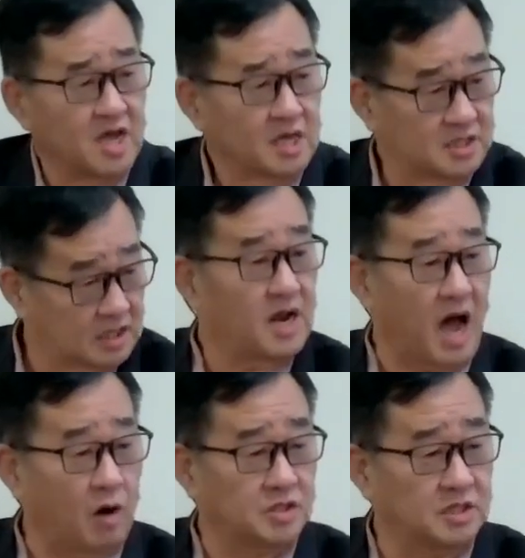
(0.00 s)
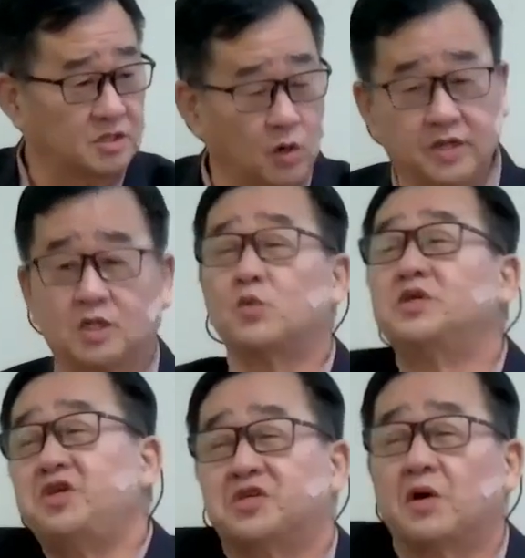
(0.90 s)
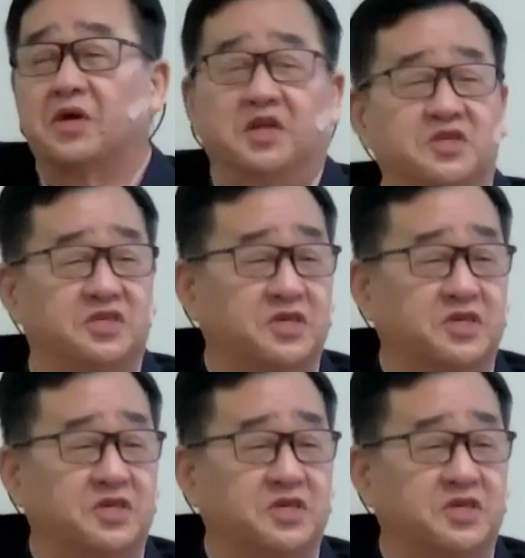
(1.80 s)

吃的好吃的时候，你就会介绍给人，介绍